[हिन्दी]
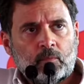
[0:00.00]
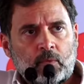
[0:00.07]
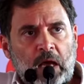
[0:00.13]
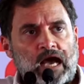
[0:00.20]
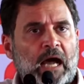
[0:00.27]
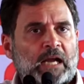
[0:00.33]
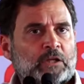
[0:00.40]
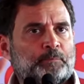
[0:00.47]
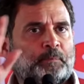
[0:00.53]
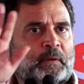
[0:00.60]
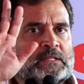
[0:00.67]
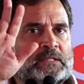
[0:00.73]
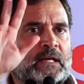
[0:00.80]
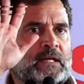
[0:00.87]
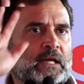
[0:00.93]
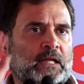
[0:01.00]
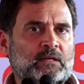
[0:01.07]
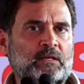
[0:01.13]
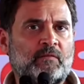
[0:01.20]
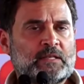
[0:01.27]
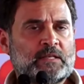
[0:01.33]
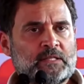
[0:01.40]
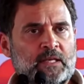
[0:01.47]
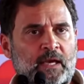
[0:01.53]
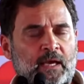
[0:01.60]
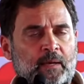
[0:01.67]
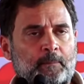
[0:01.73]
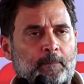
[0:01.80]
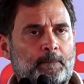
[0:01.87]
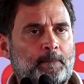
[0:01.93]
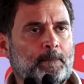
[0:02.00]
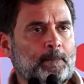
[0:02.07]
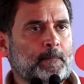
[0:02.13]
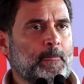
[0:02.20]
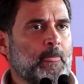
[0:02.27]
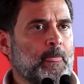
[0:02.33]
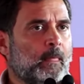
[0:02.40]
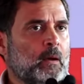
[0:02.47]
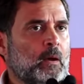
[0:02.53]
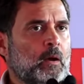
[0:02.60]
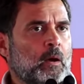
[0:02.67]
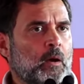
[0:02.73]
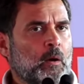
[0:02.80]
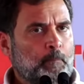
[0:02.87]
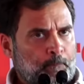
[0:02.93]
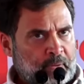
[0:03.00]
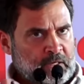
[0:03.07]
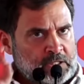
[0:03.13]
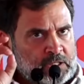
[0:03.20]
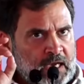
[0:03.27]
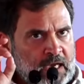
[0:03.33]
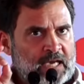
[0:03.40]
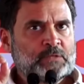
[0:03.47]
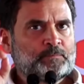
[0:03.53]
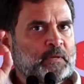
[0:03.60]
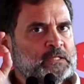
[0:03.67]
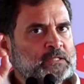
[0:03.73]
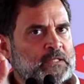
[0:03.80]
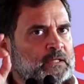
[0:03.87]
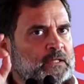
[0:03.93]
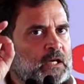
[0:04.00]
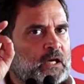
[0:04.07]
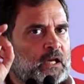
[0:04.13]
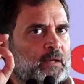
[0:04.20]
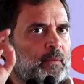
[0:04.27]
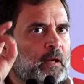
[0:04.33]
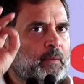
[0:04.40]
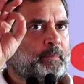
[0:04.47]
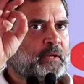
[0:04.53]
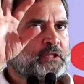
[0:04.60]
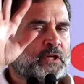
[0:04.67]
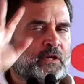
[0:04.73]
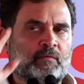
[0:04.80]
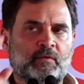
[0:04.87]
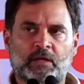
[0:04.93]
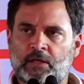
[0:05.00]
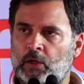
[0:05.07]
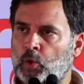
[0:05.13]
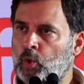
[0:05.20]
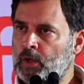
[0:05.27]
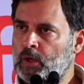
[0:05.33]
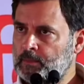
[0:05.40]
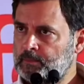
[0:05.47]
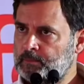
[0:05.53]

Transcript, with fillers: आठ परसेंट आदिवासी हैं पचास परसेंट तकरीबन पिछड़े वर्ग के लोग हैं